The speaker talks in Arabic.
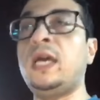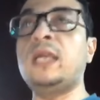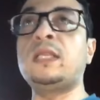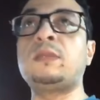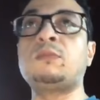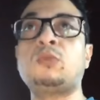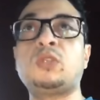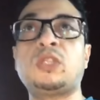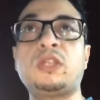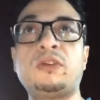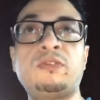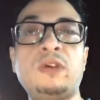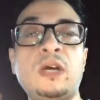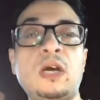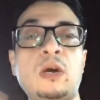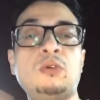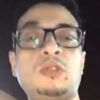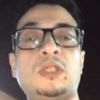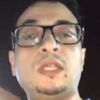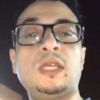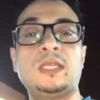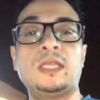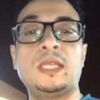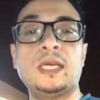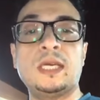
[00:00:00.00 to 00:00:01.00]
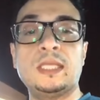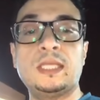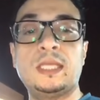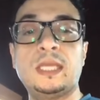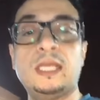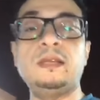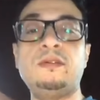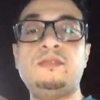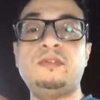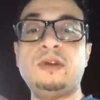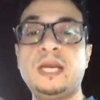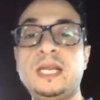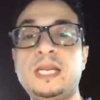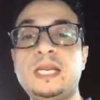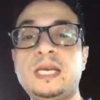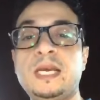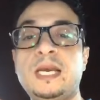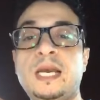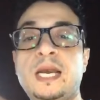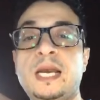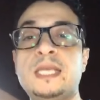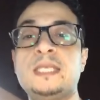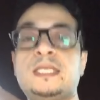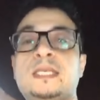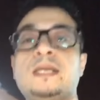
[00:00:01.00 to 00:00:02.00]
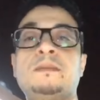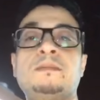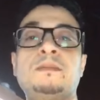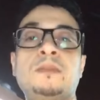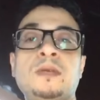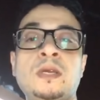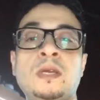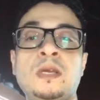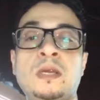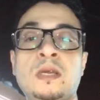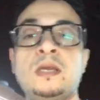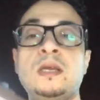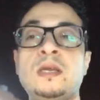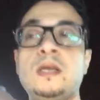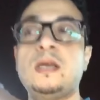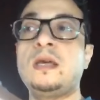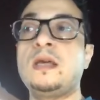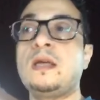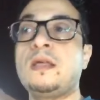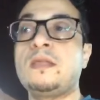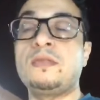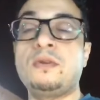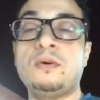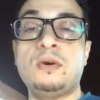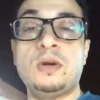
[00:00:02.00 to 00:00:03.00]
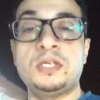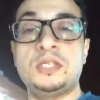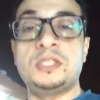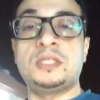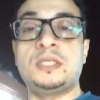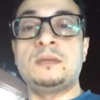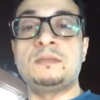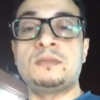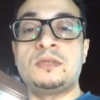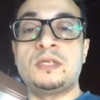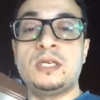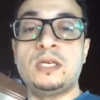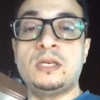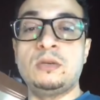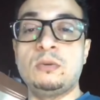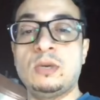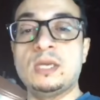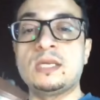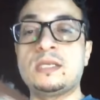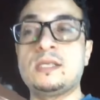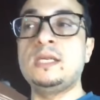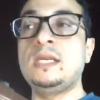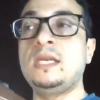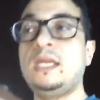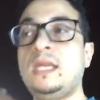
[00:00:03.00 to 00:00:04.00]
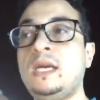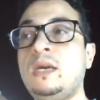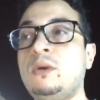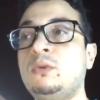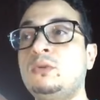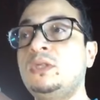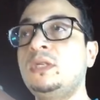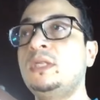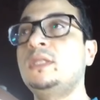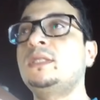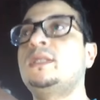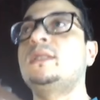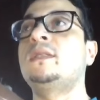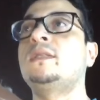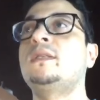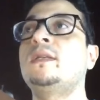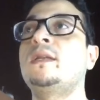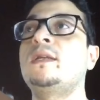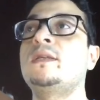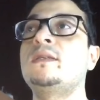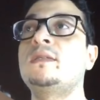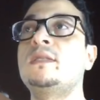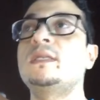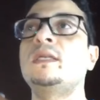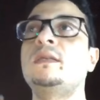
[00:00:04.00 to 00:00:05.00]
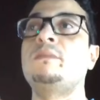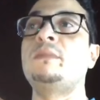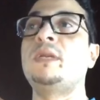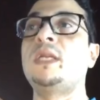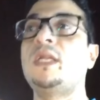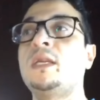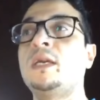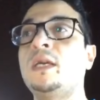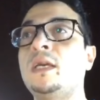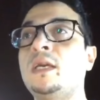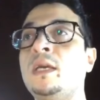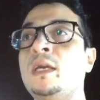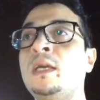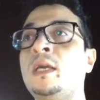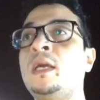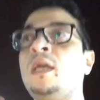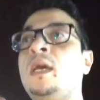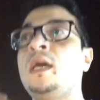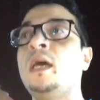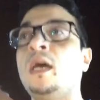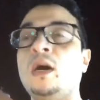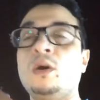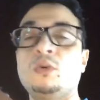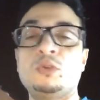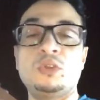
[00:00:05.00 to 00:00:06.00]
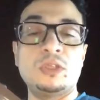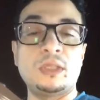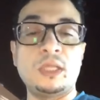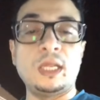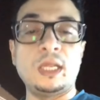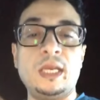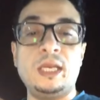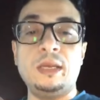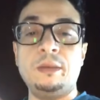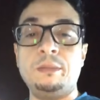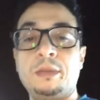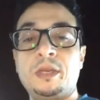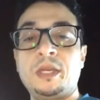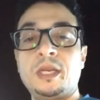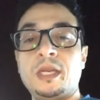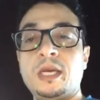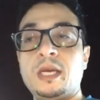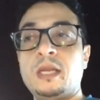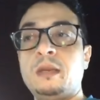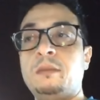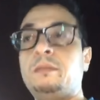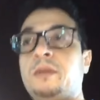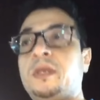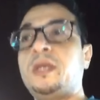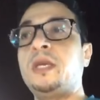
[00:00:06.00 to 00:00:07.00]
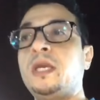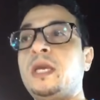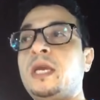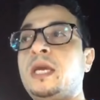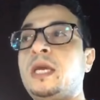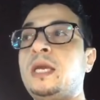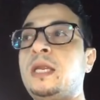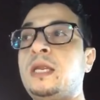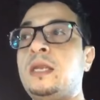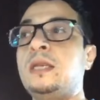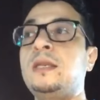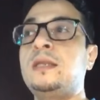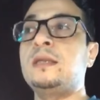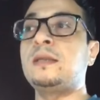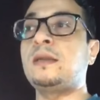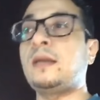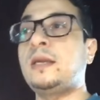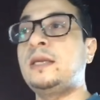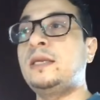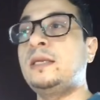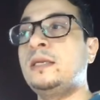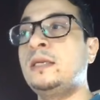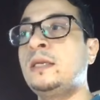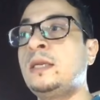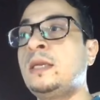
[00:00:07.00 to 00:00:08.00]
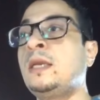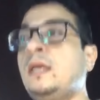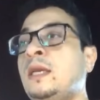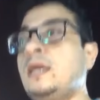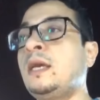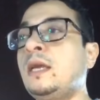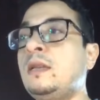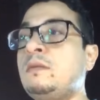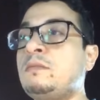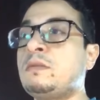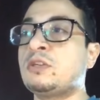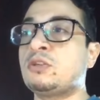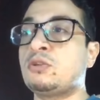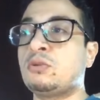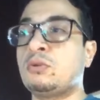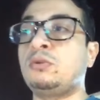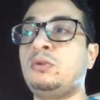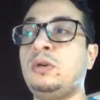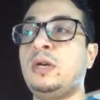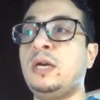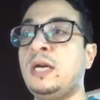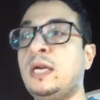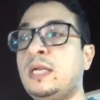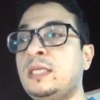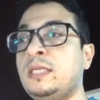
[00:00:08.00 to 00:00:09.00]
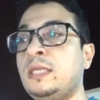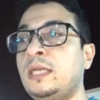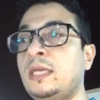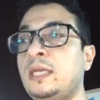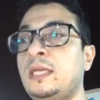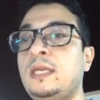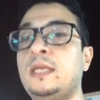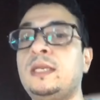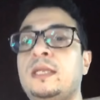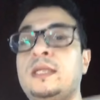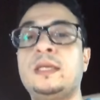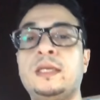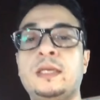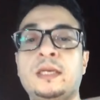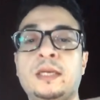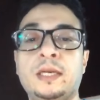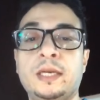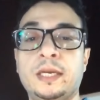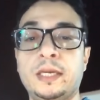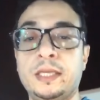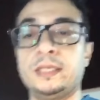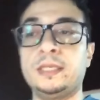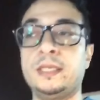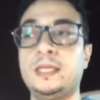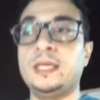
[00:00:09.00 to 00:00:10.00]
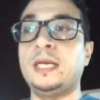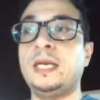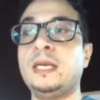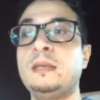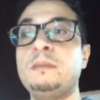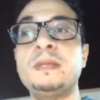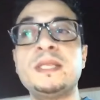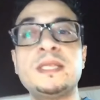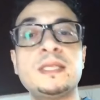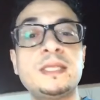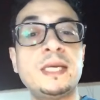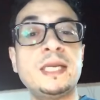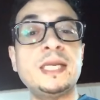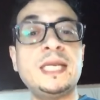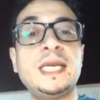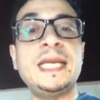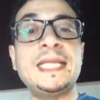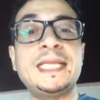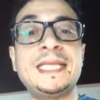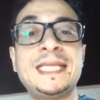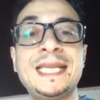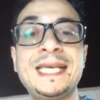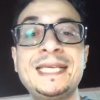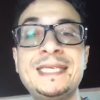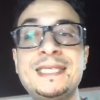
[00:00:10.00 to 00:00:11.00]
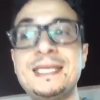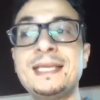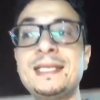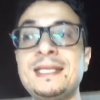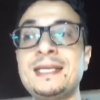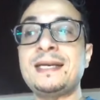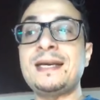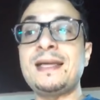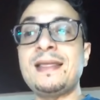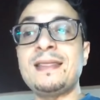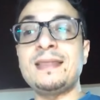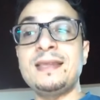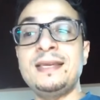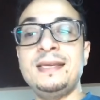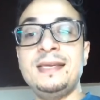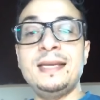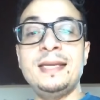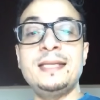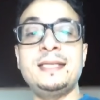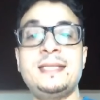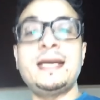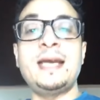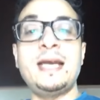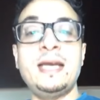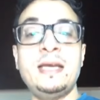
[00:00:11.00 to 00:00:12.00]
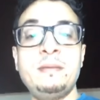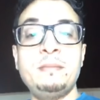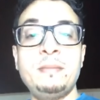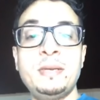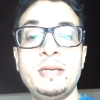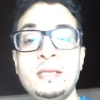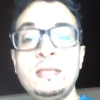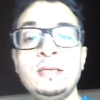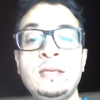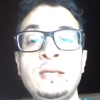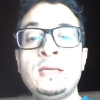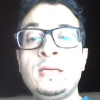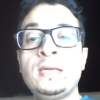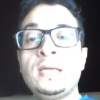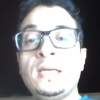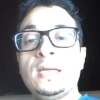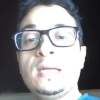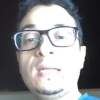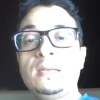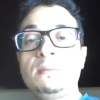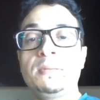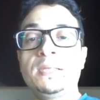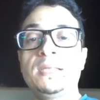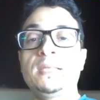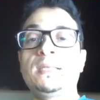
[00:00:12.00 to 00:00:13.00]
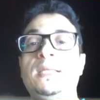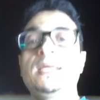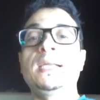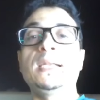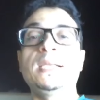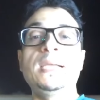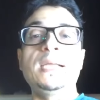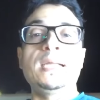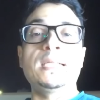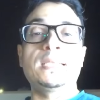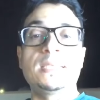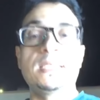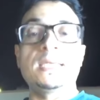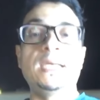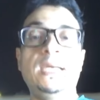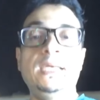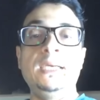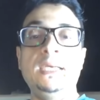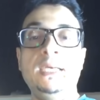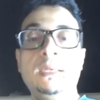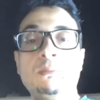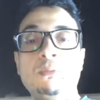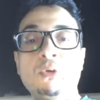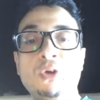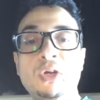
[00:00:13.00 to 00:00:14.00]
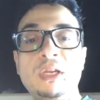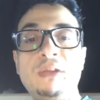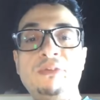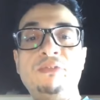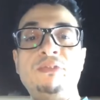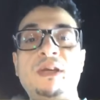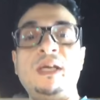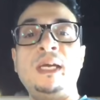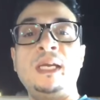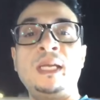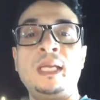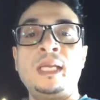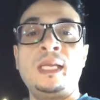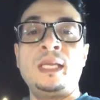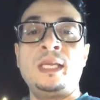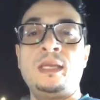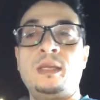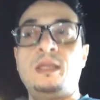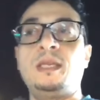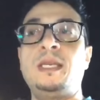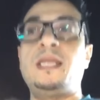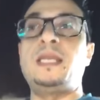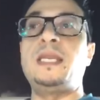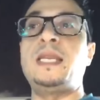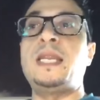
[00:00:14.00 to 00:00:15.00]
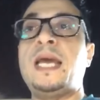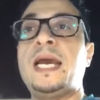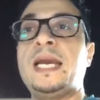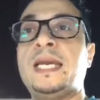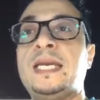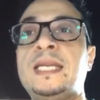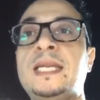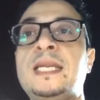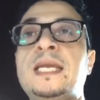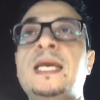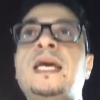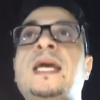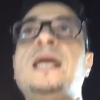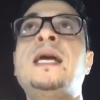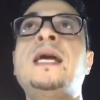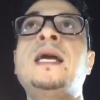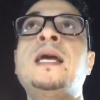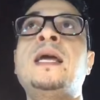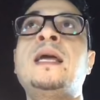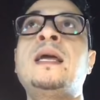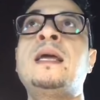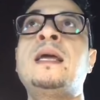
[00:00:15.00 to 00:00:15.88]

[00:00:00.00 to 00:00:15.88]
متفاوتة تختلف على حسب ضوء الشمس اللي واصل لها وتقدر تنزل منها أو تطلع منها المياه لري المزروعات اللي عندك البطاريات ليست قضية دائما البطاريات صحيح مكلفة لكنها